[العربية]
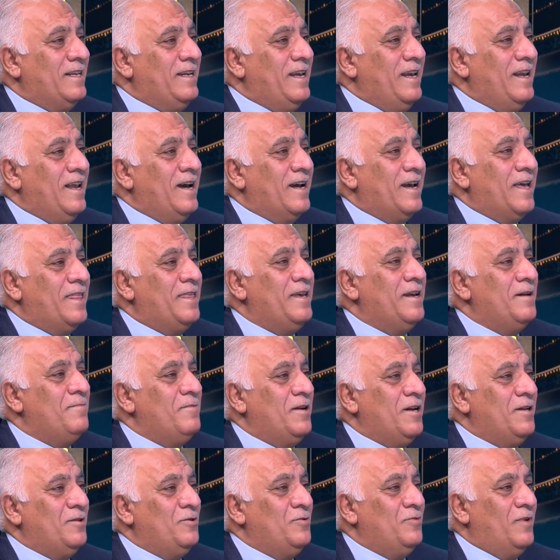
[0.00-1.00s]
إلى كثير
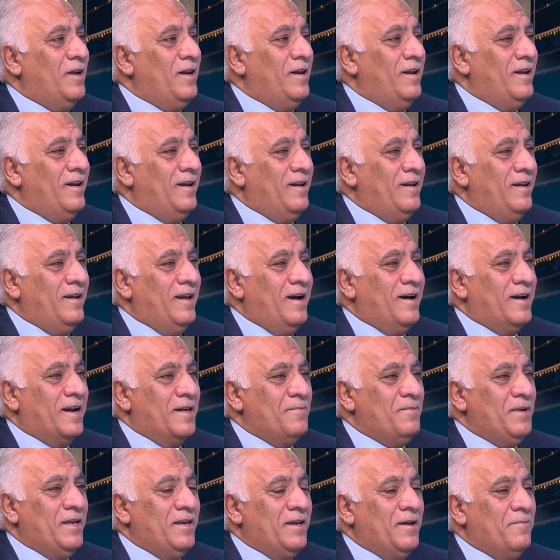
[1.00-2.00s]
من الدول
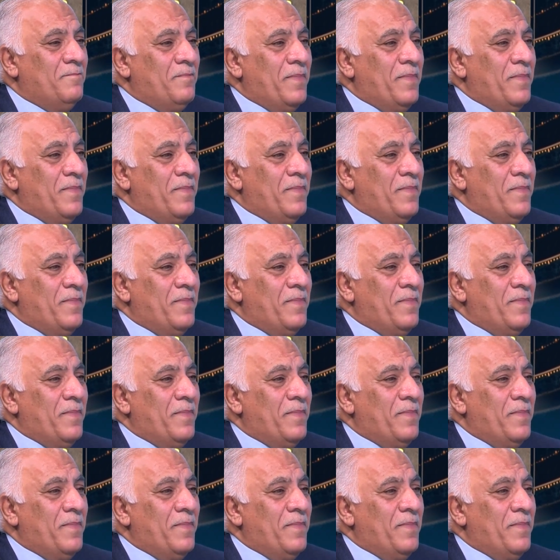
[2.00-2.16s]
العربية